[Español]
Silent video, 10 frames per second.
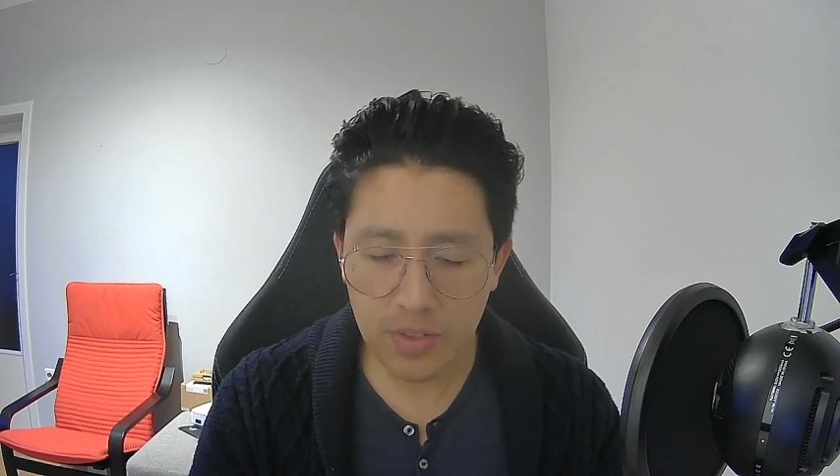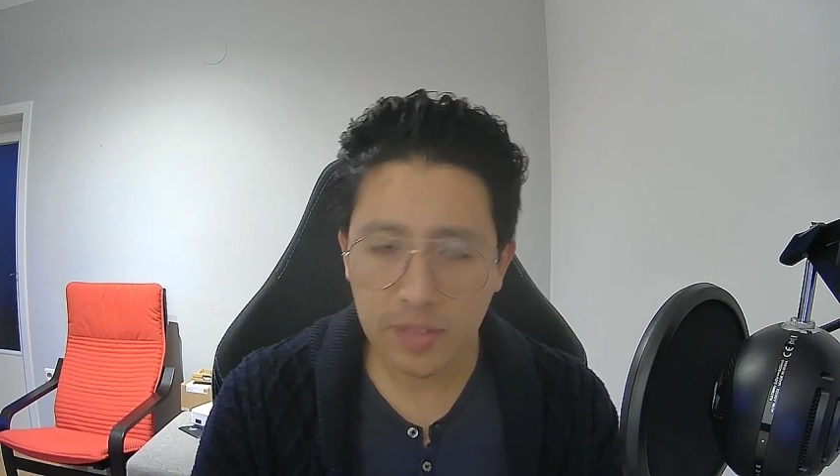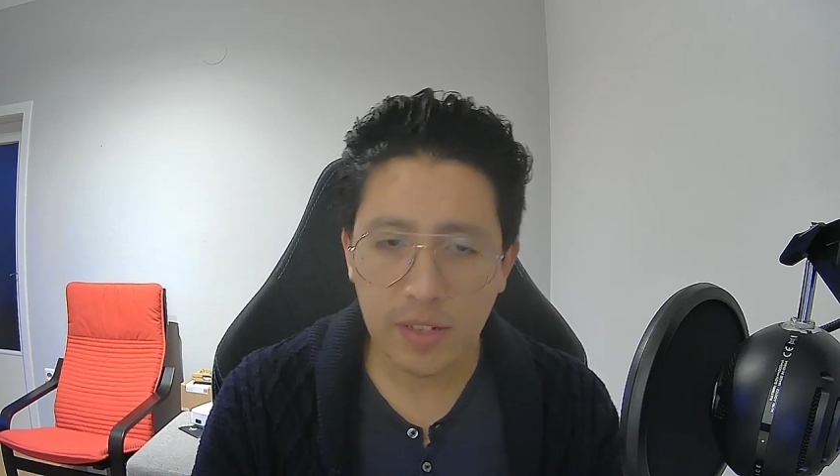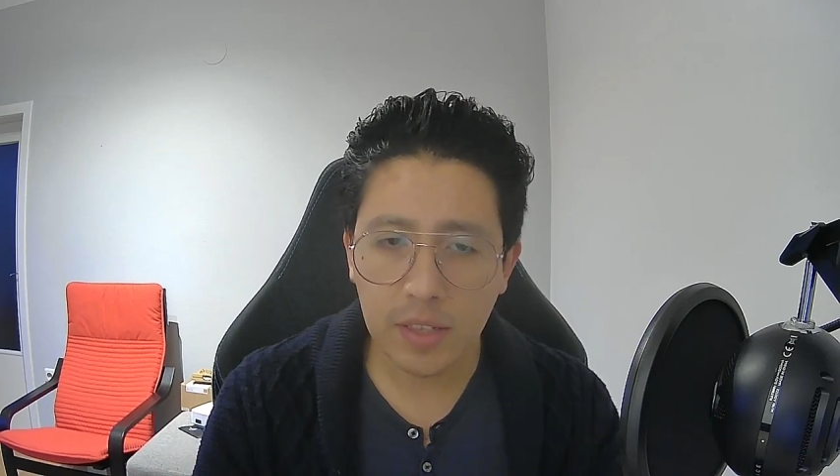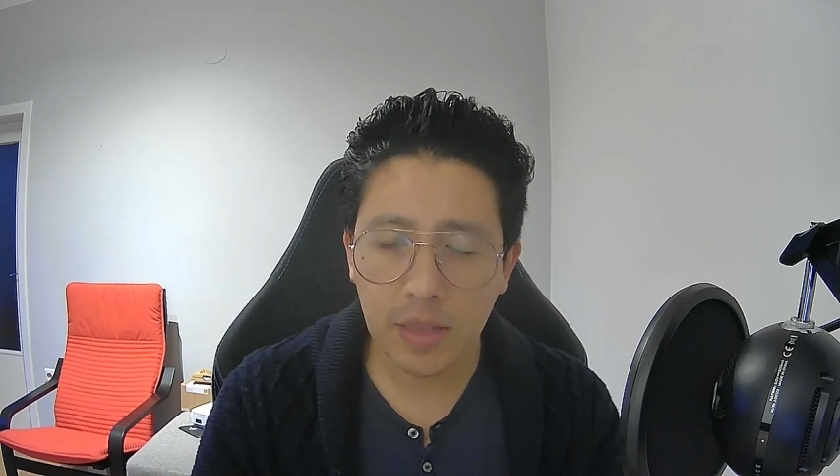
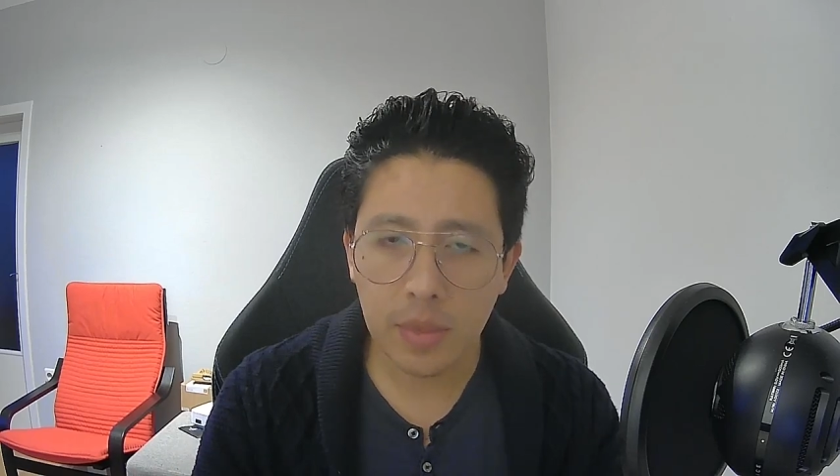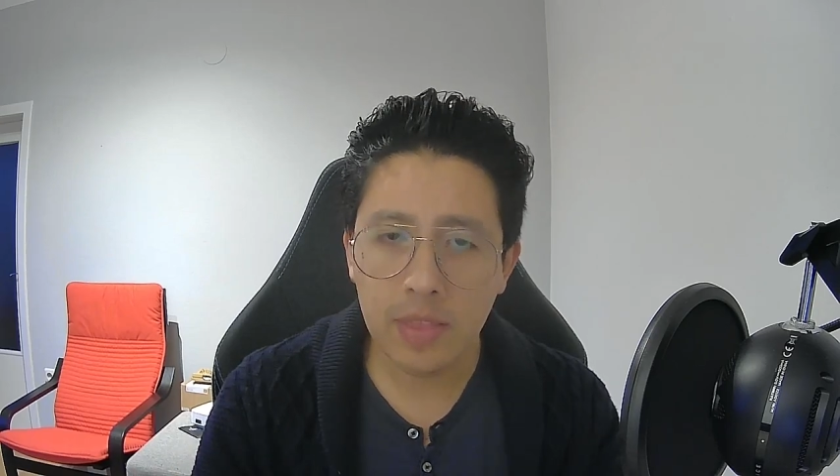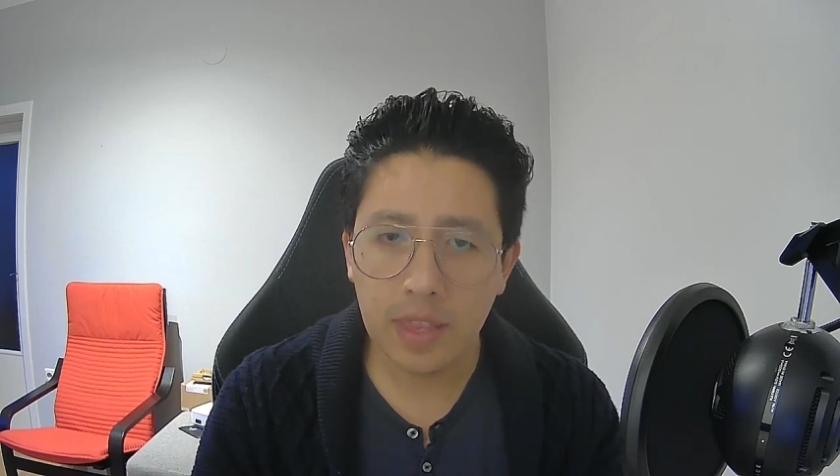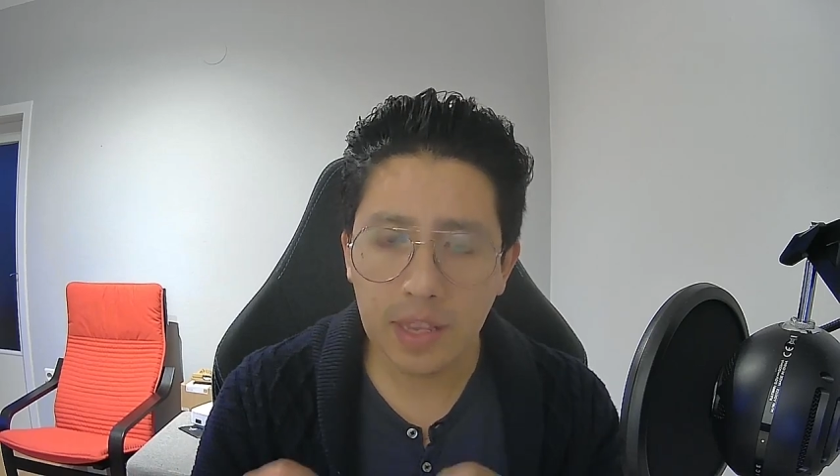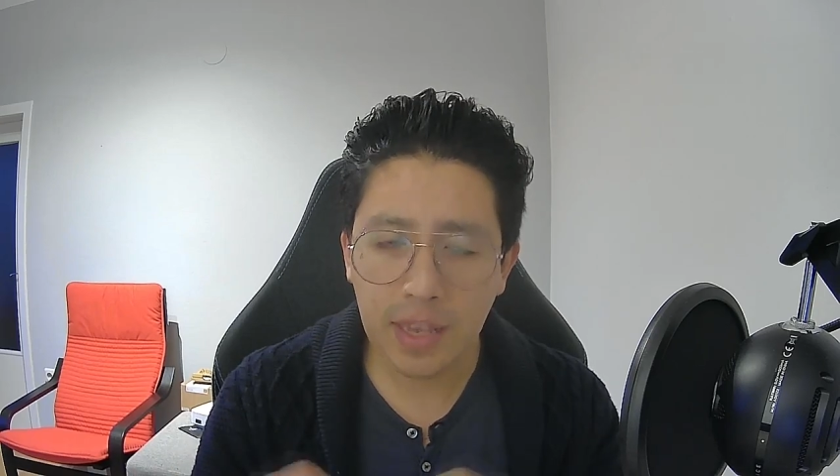
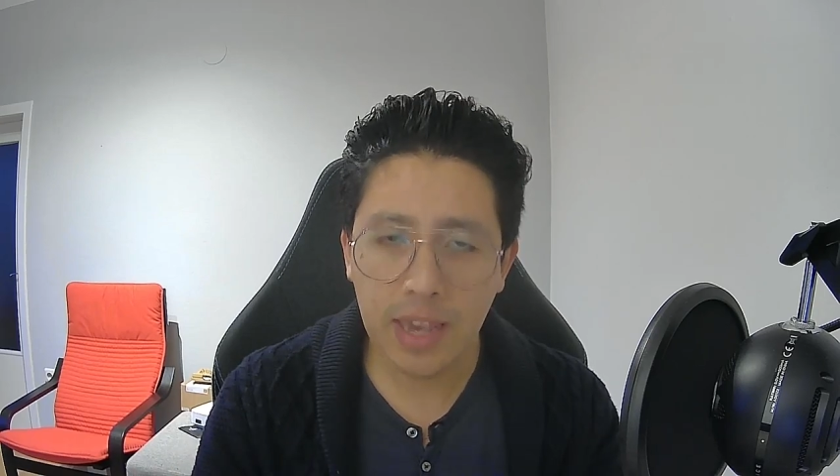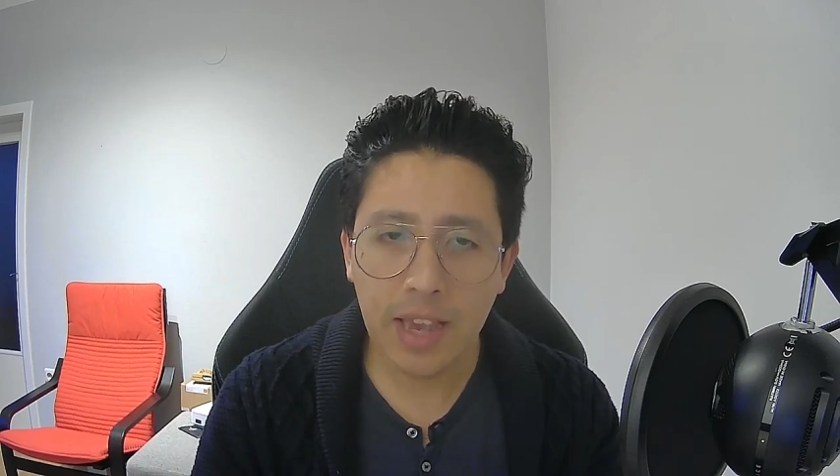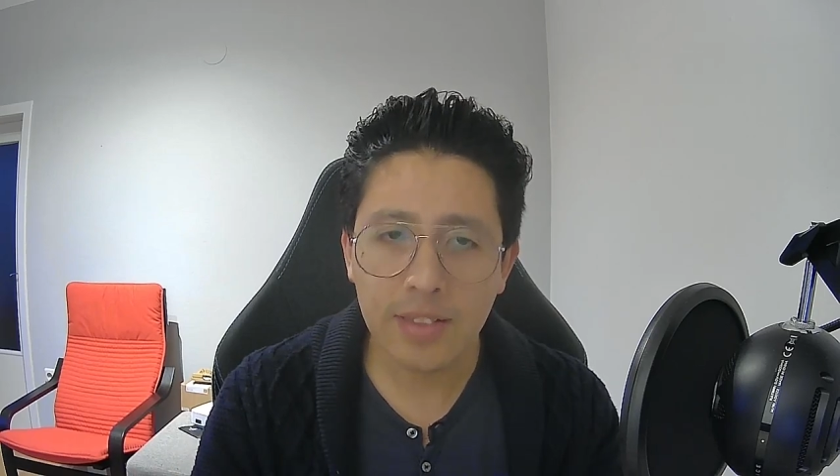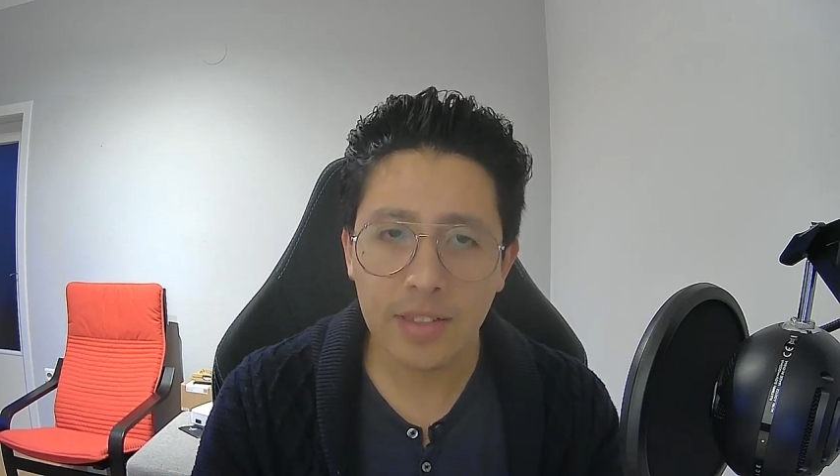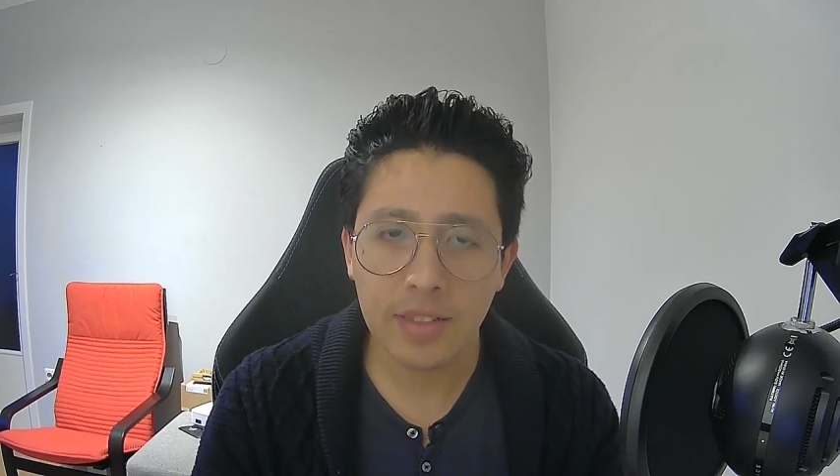exactamente qué
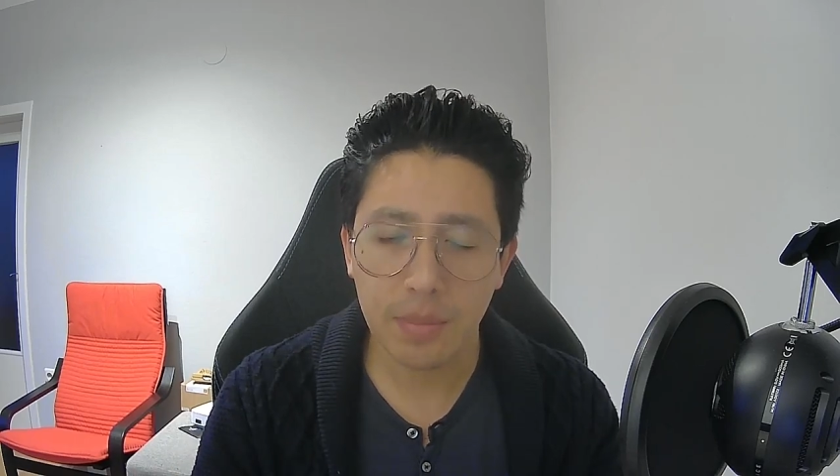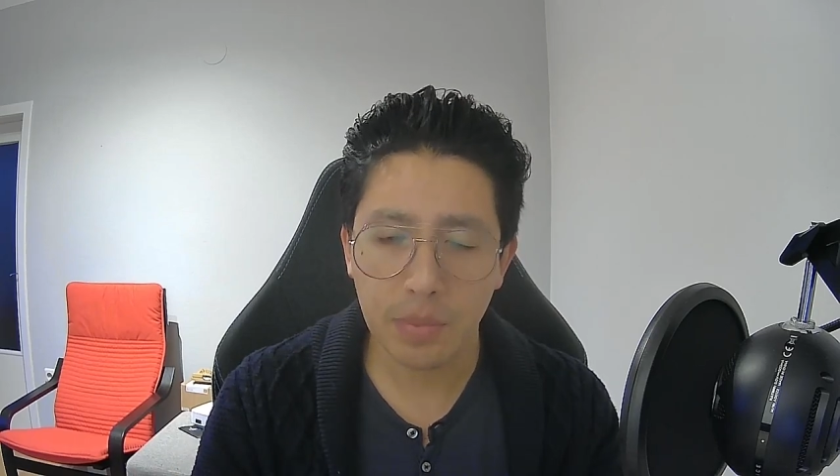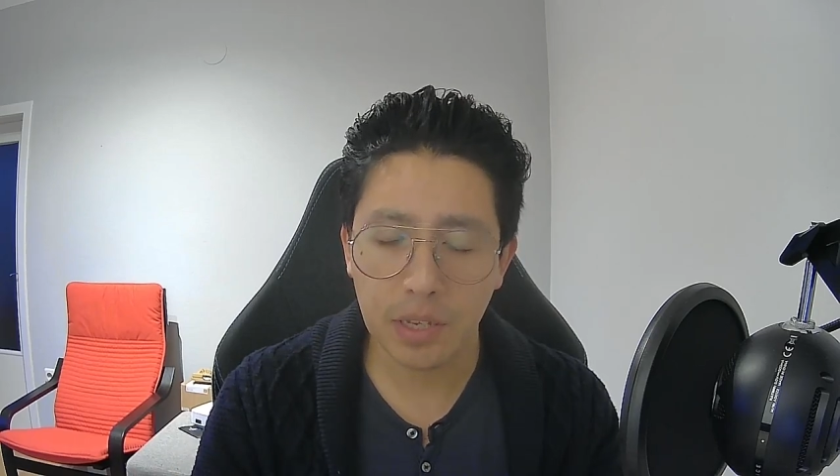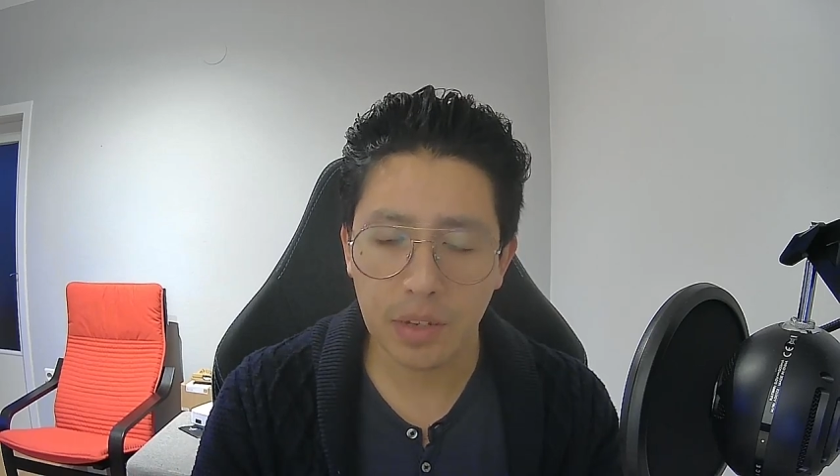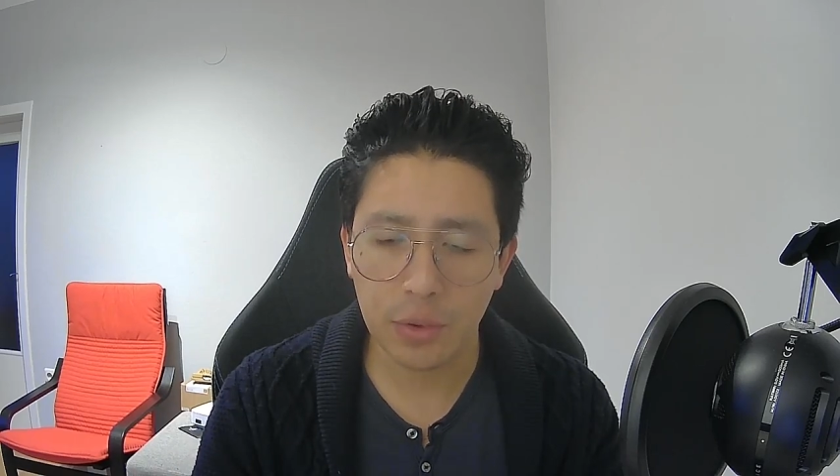hace esa
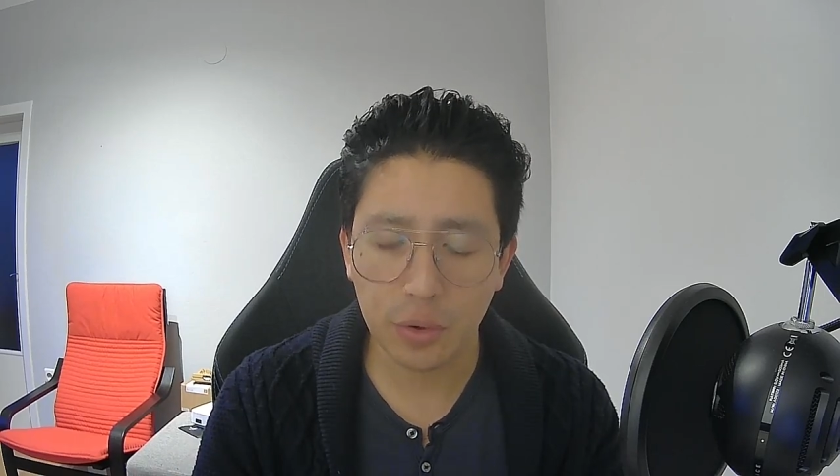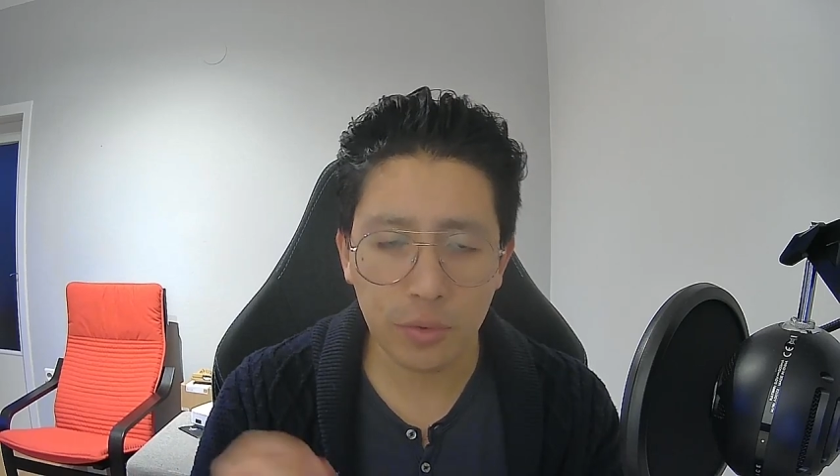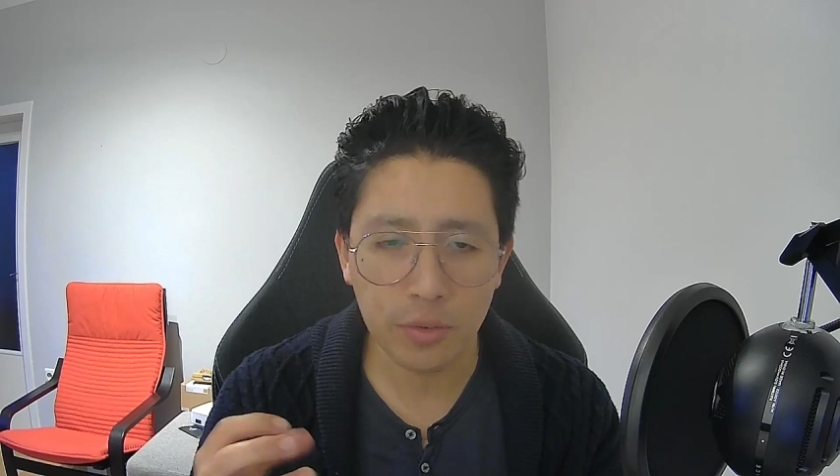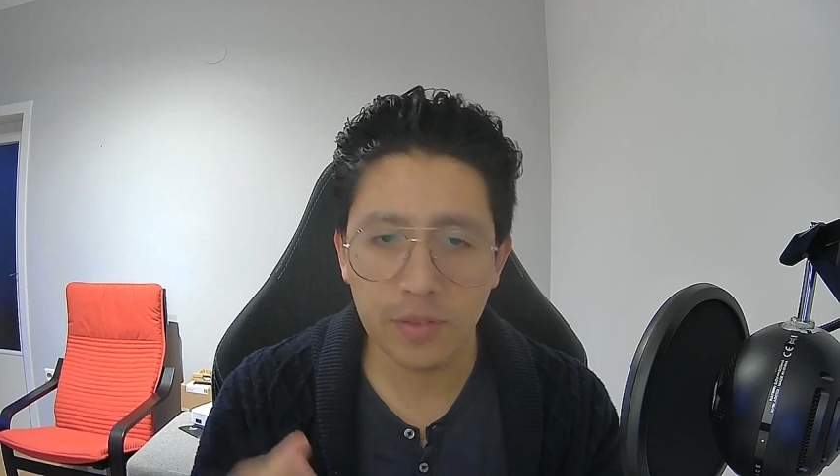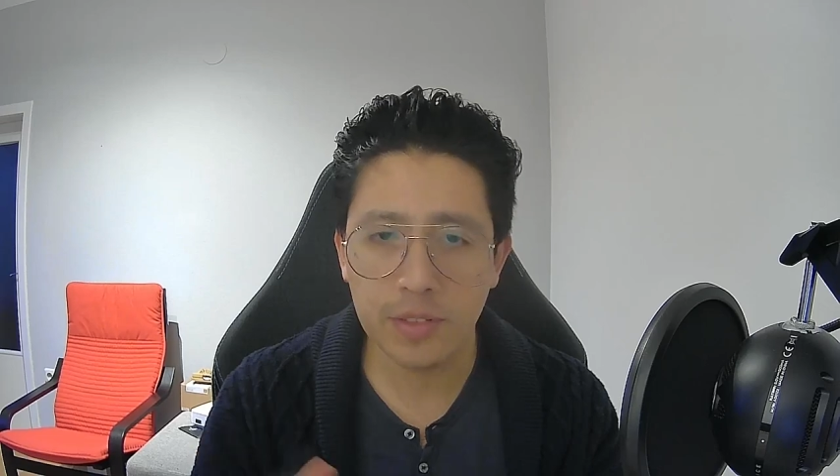aplicación